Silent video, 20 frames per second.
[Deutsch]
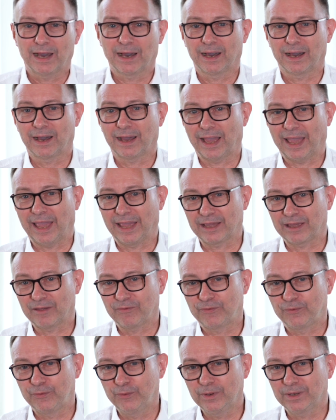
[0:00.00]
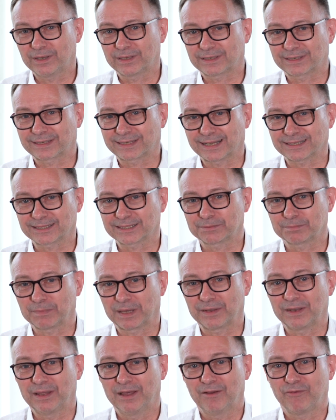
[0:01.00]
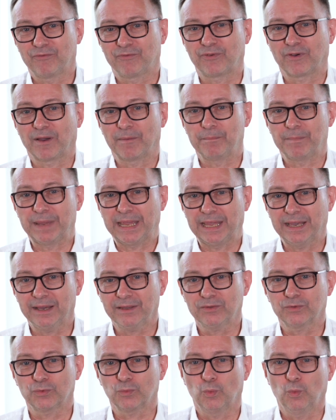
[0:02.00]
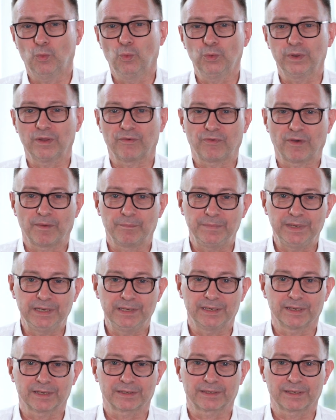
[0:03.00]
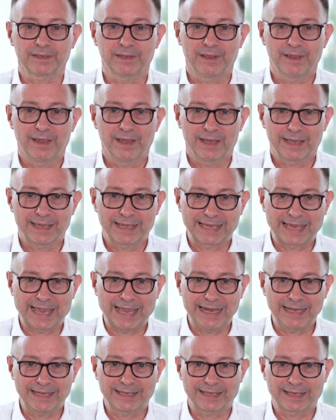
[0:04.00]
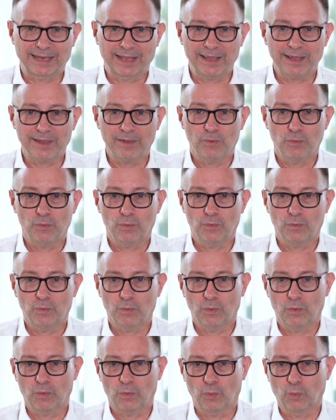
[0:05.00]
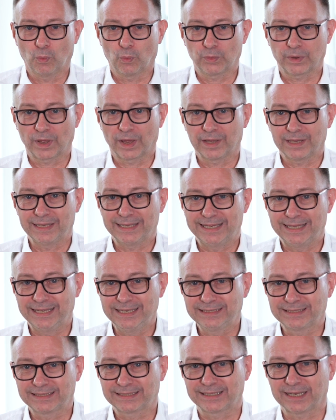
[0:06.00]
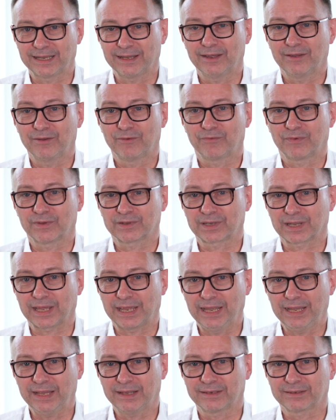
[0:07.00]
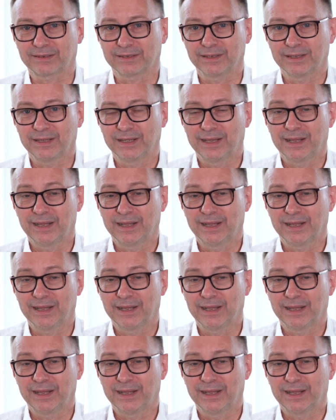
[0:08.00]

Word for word: Äh, ein Gefühl, dass man vermehrt oder vermindert Kälte oder Hitze verträgt,